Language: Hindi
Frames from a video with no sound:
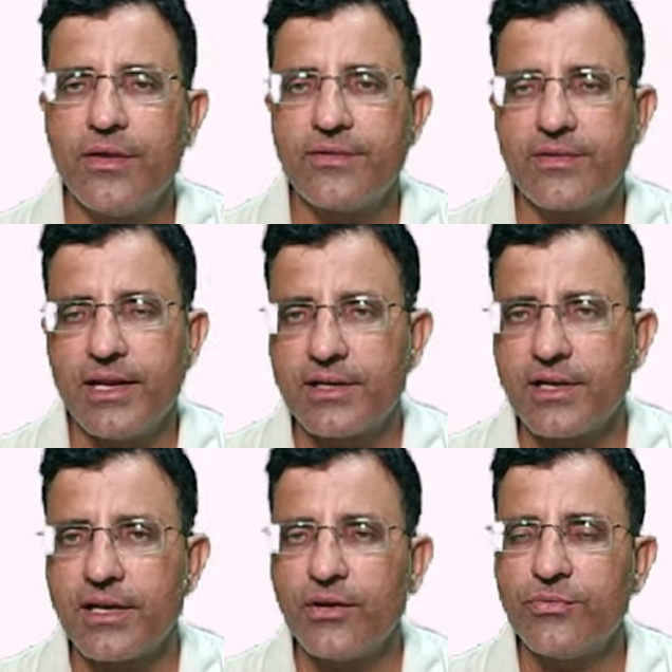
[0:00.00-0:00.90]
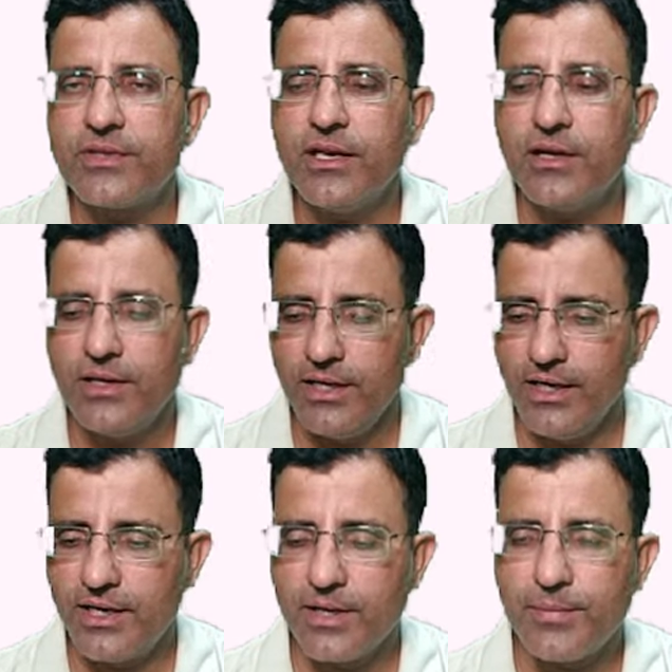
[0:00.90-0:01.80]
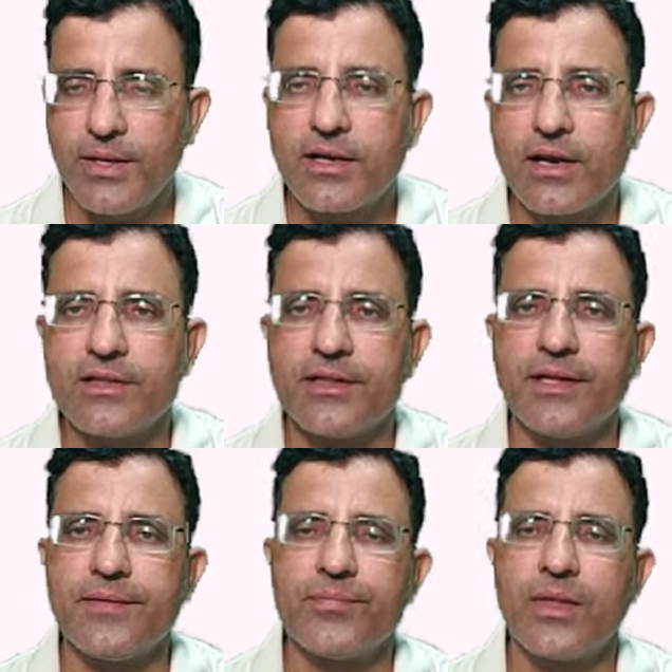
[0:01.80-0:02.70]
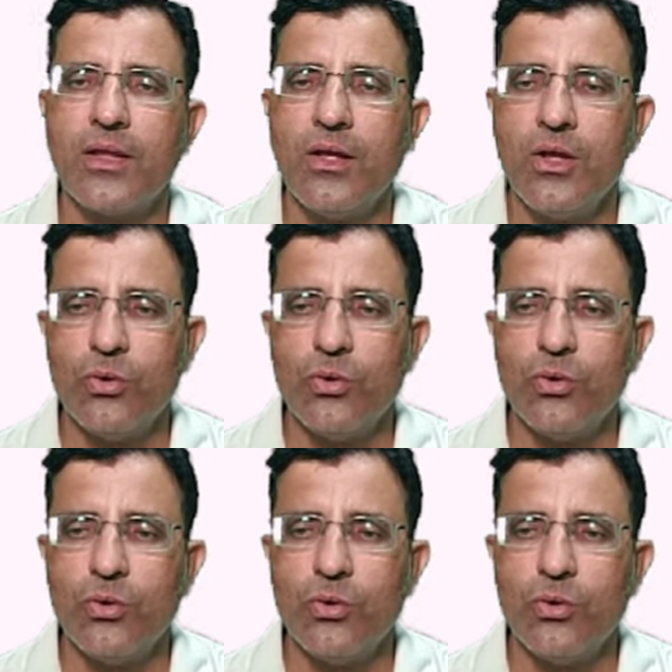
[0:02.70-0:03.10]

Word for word: सेलेक्ट करके उसकी एंट्री अपने कर लेते हैं